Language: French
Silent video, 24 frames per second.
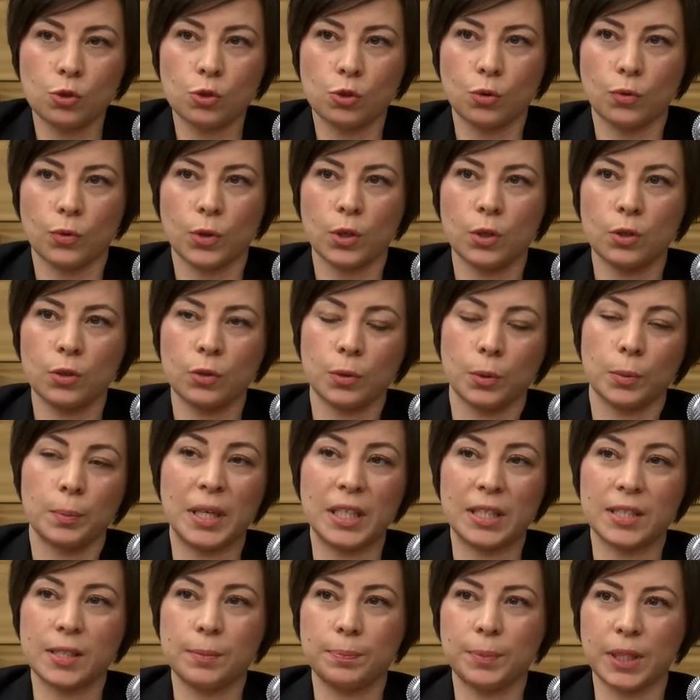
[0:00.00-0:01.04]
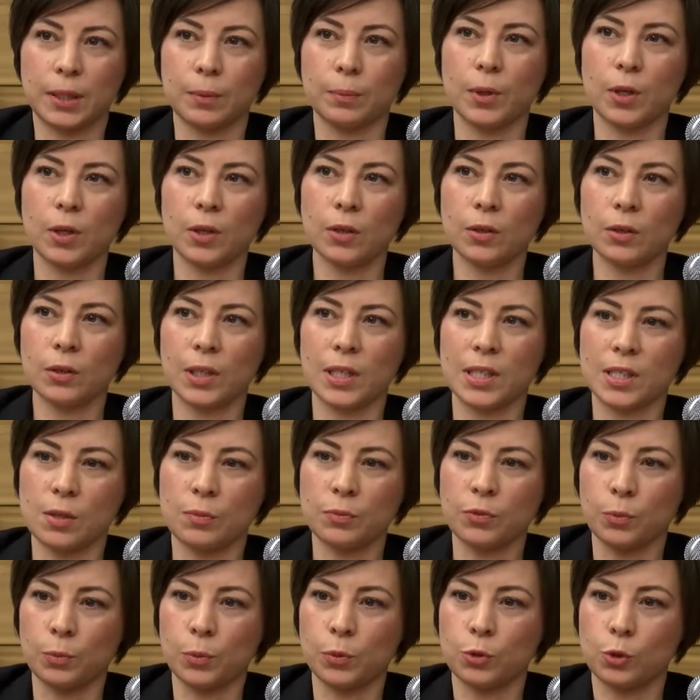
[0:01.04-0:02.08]
souvent, euh, ben, typiquement, les
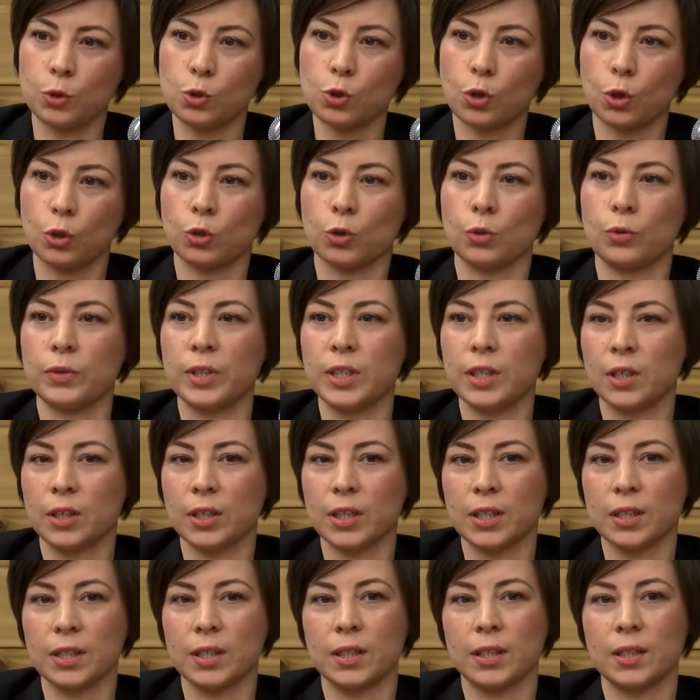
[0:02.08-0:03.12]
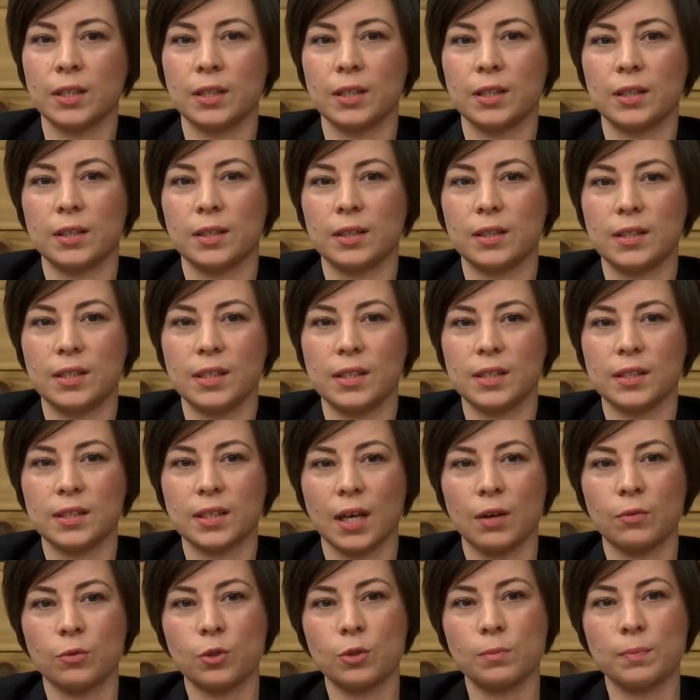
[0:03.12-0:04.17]
hommes vont plutôt se retrouver dans des,
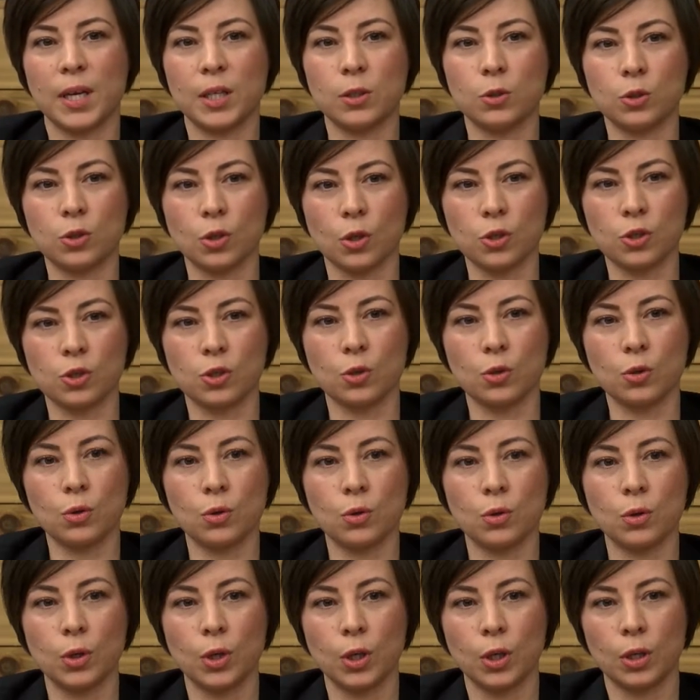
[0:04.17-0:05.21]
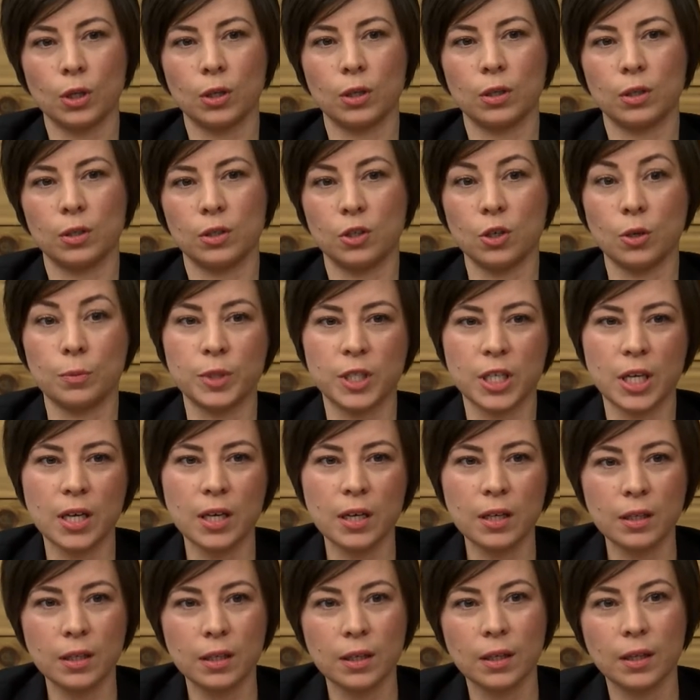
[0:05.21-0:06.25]
travaux de manutention
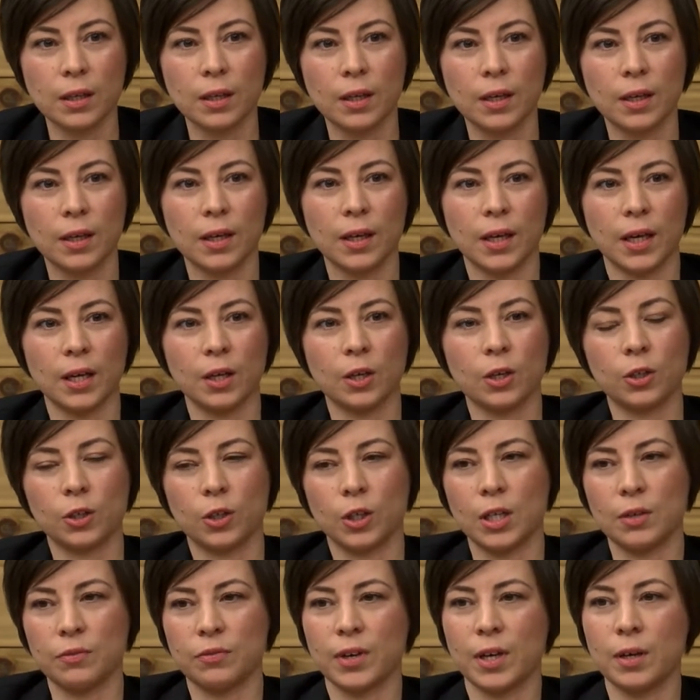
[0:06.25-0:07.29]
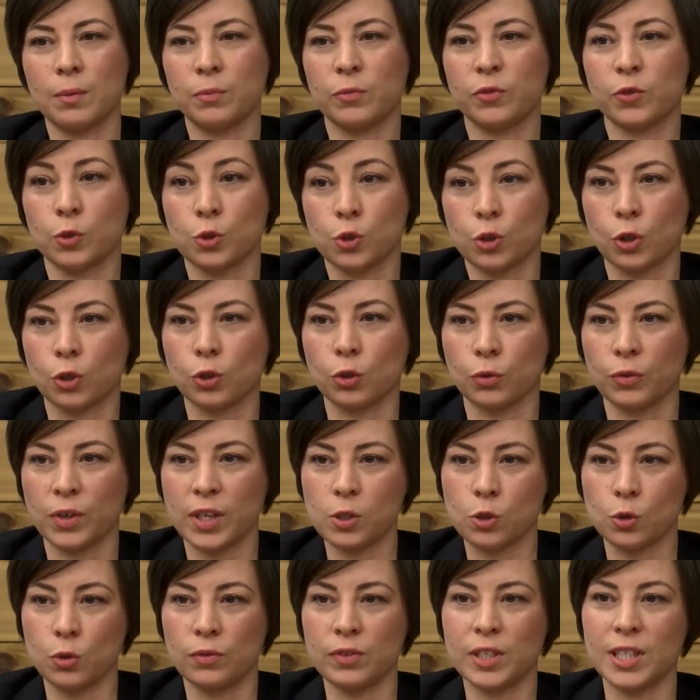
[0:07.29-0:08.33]
d'objets, alors que les femmes vont se retrouver à
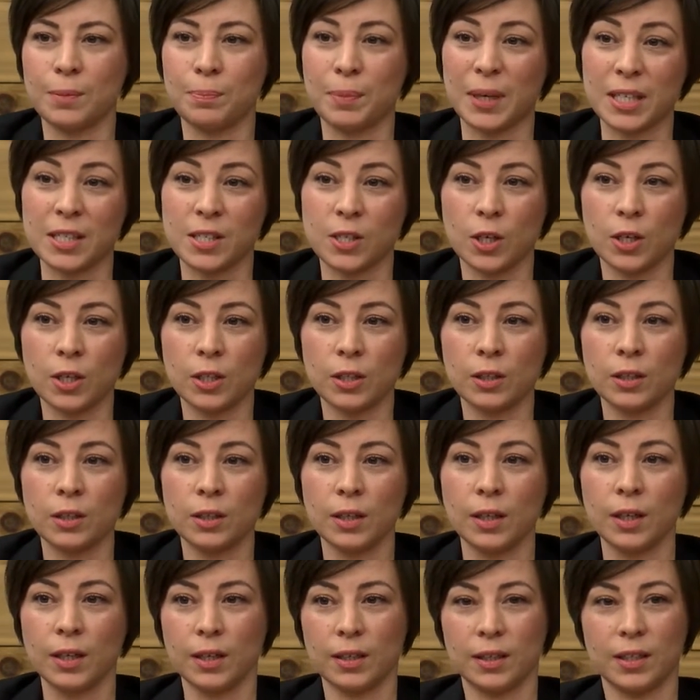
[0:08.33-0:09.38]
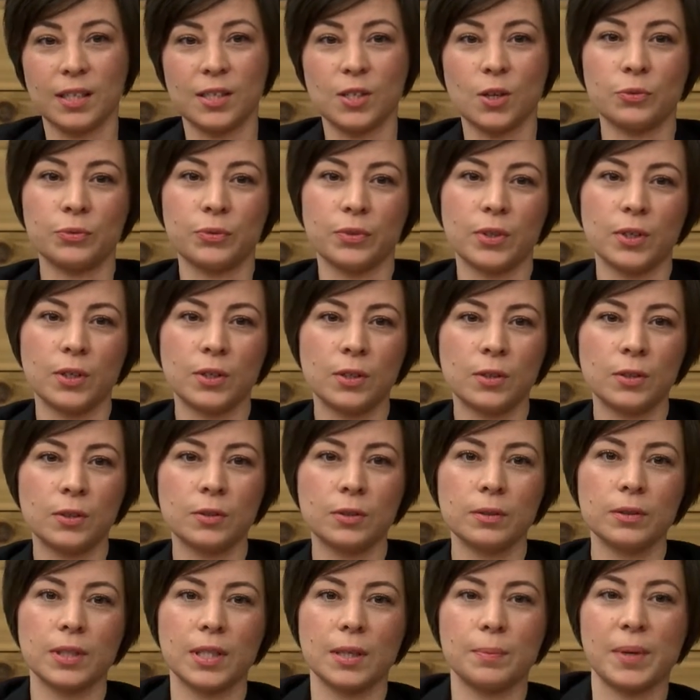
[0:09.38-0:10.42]
soulever des personnes, des
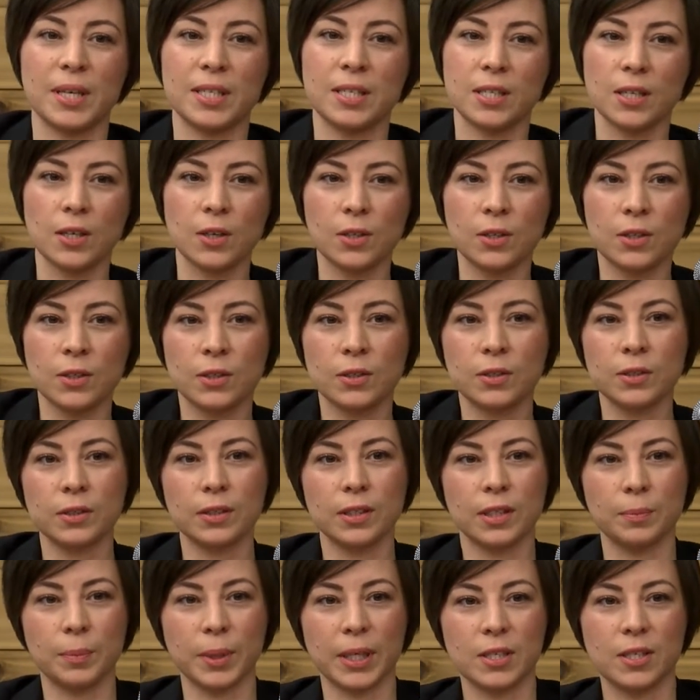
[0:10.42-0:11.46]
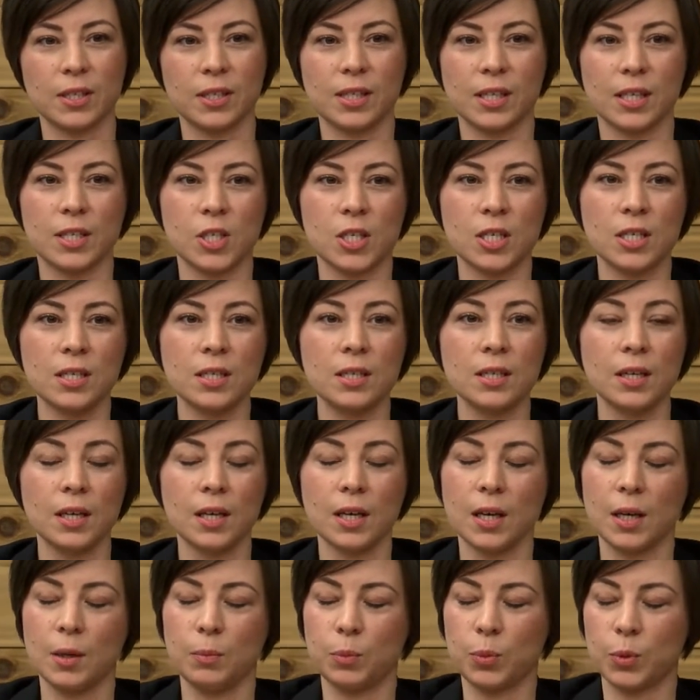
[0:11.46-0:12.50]
enfants, des patients, des personnes âgées.
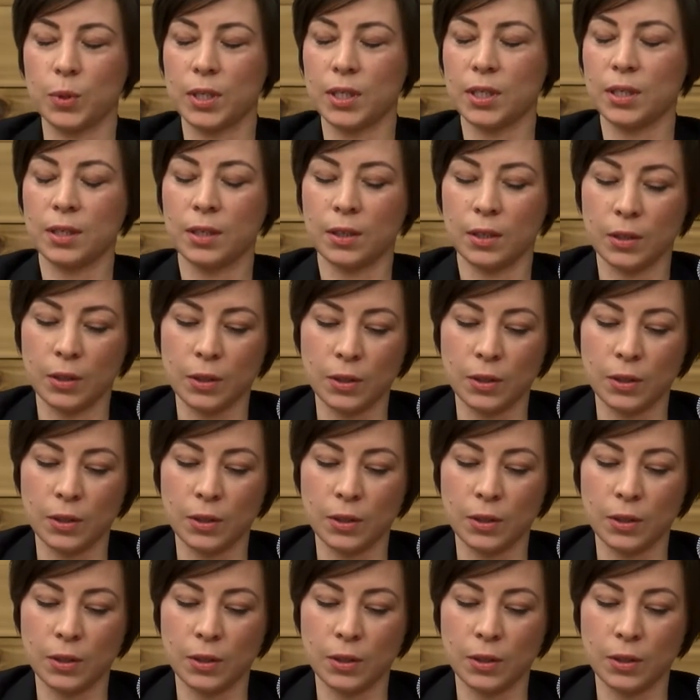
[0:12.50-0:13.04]
Puis,